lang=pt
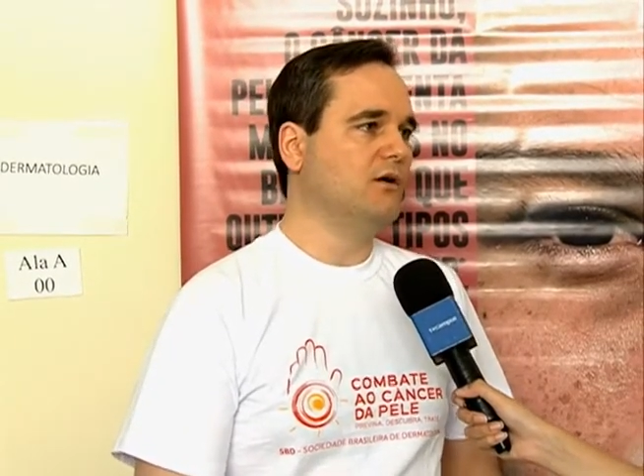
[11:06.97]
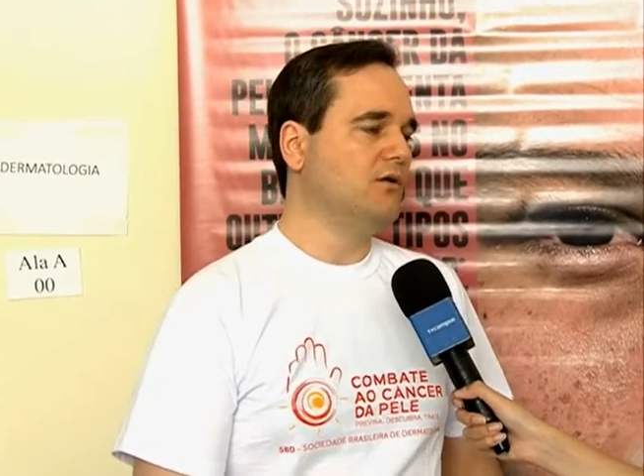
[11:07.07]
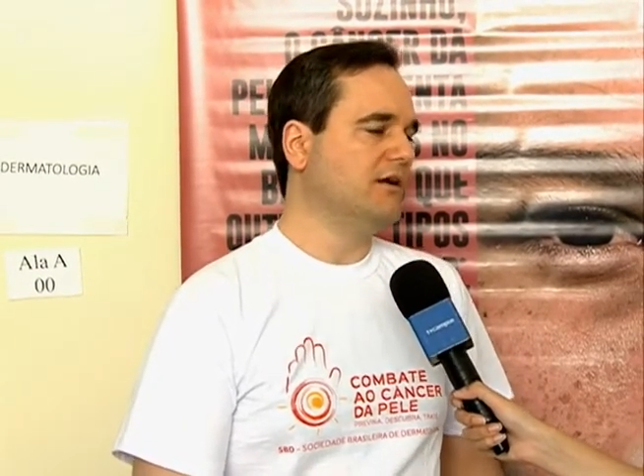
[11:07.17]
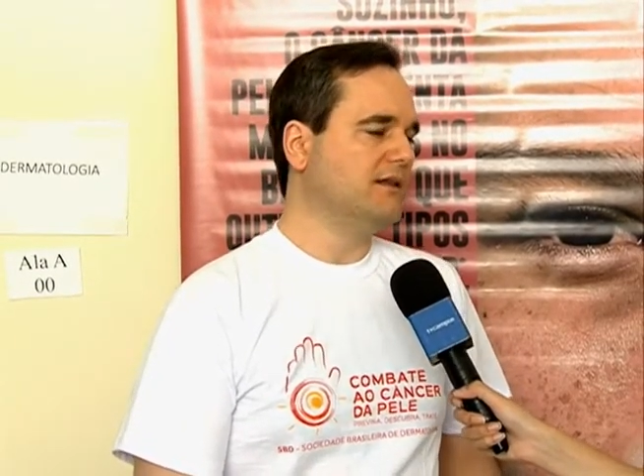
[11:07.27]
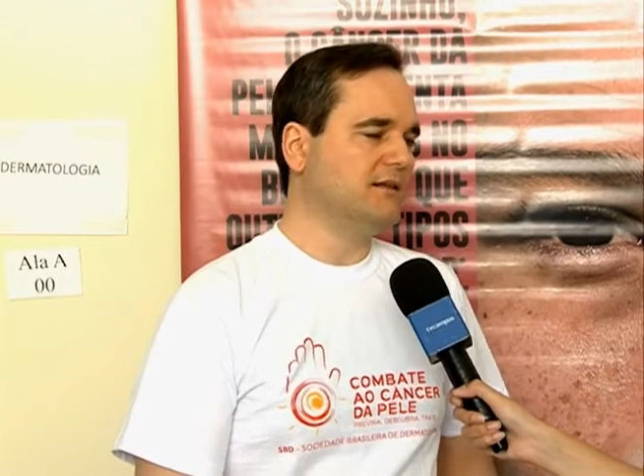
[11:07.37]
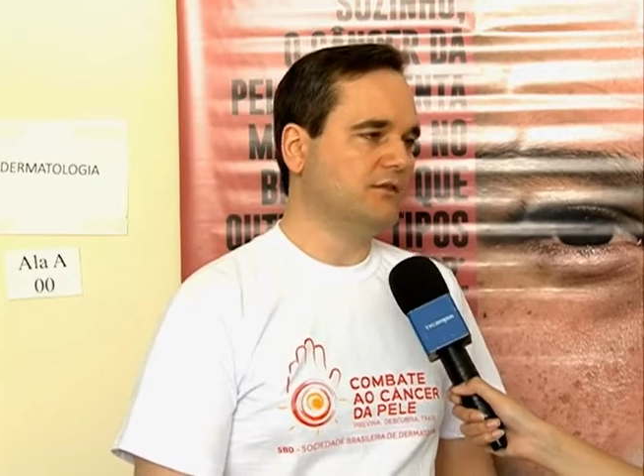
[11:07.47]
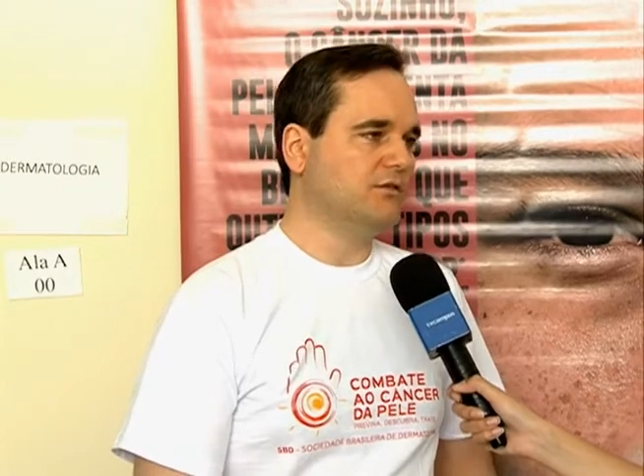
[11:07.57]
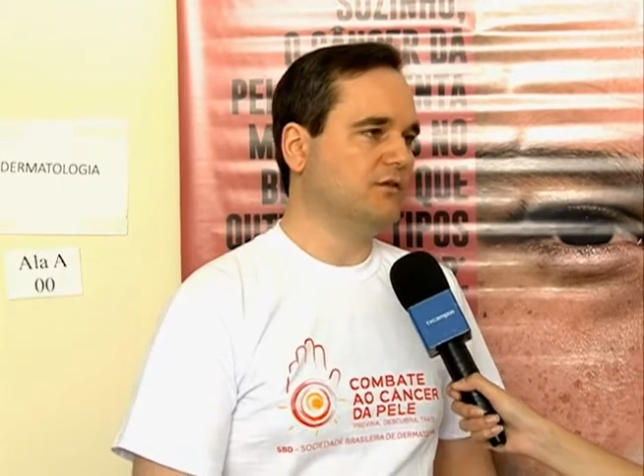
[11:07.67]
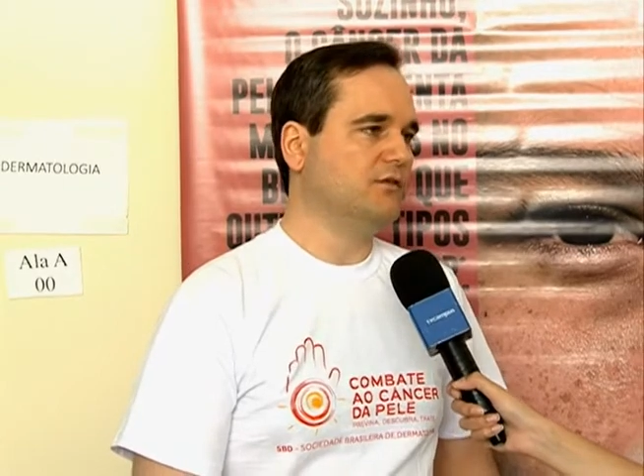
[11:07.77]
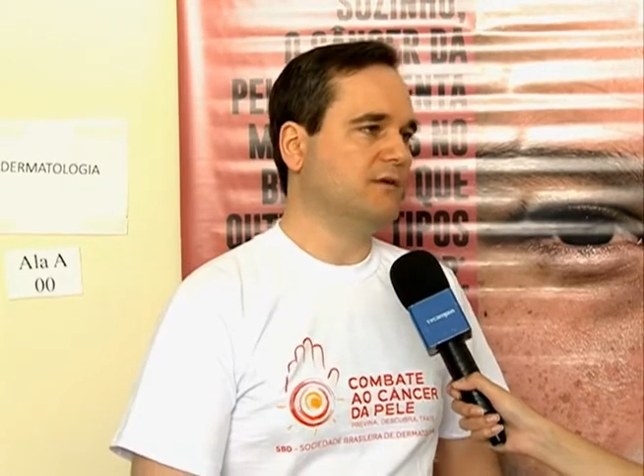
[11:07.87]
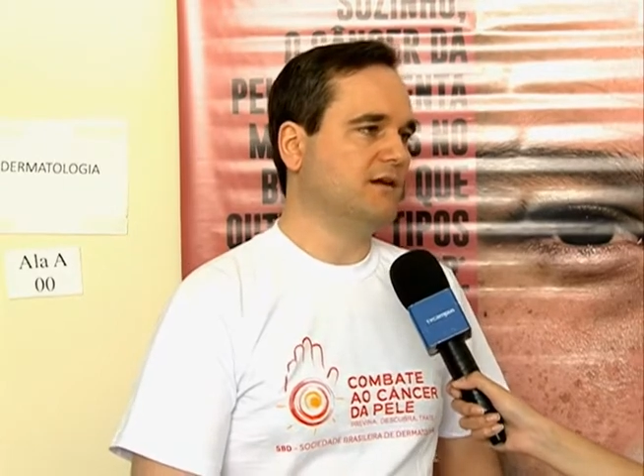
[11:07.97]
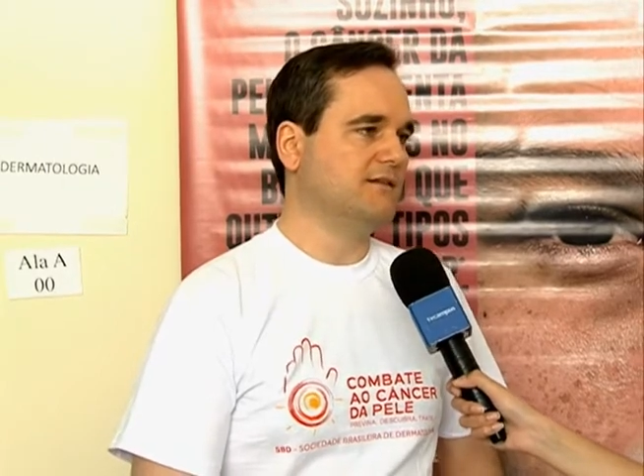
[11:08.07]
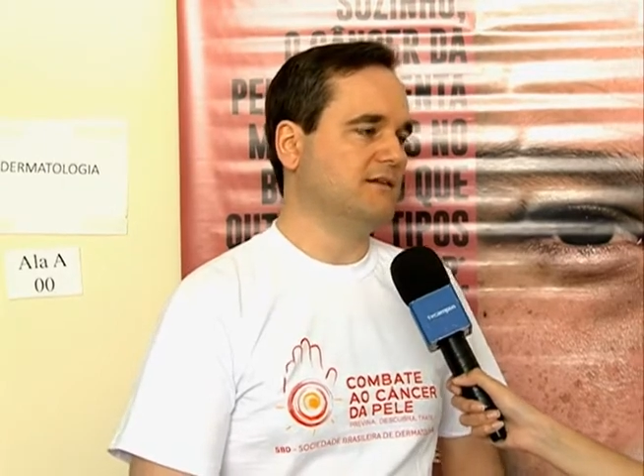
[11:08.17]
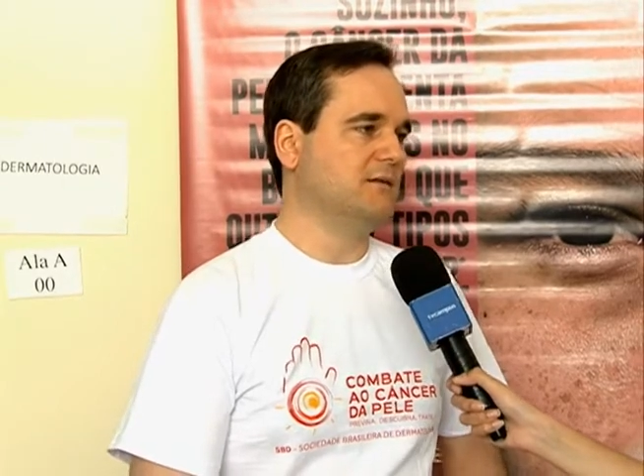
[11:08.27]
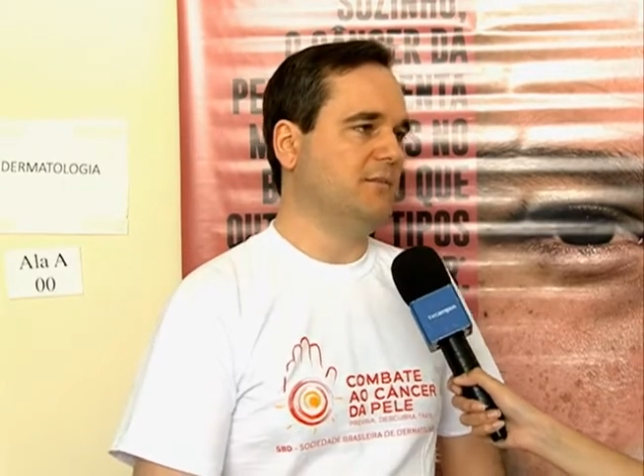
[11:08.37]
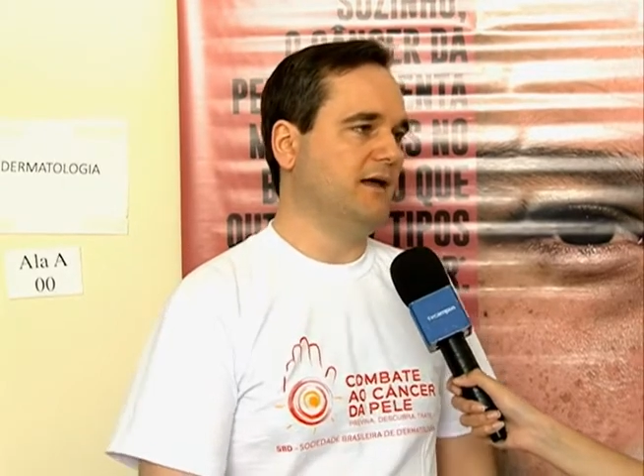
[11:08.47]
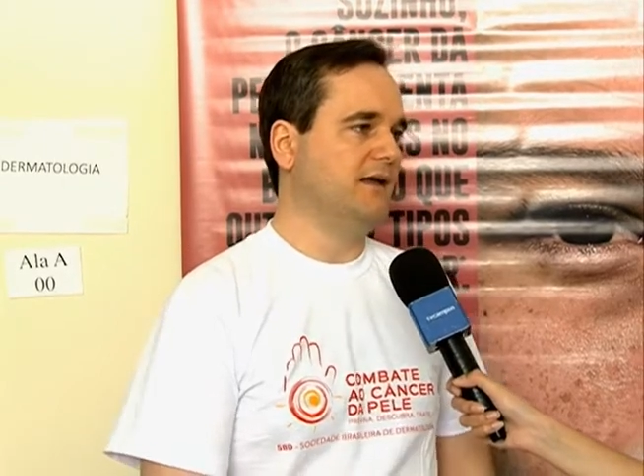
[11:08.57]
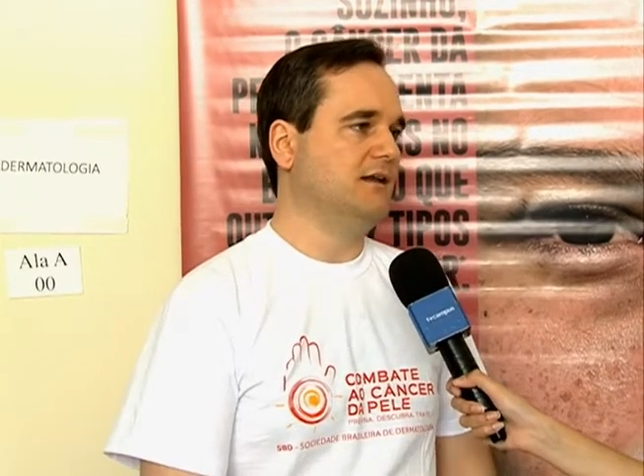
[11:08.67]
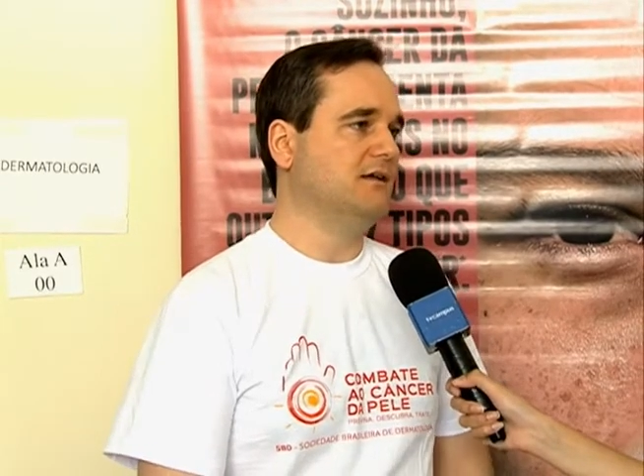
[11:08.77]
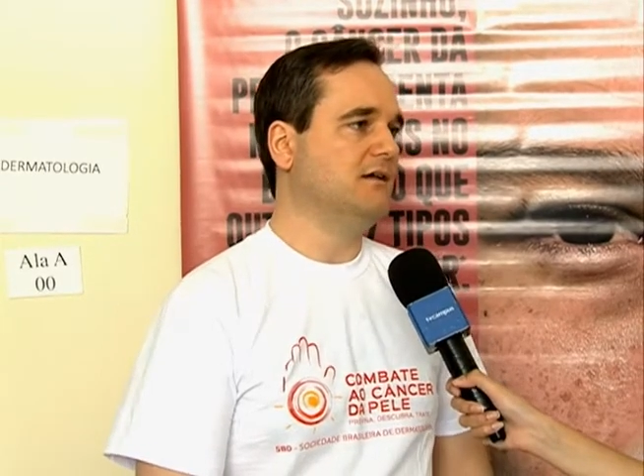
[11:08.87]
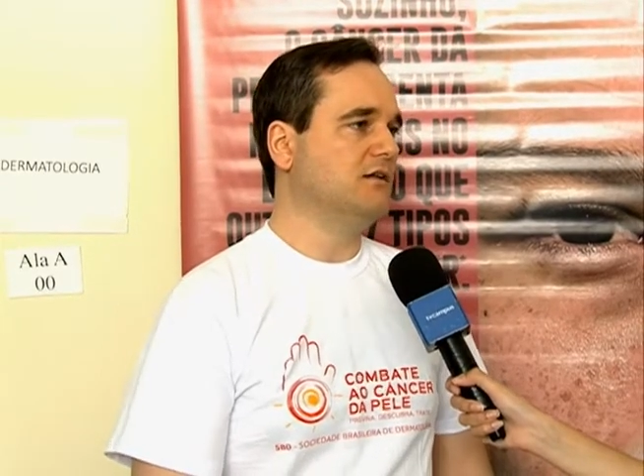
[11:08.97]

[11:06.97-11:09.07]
orientações sobre câncer de pele.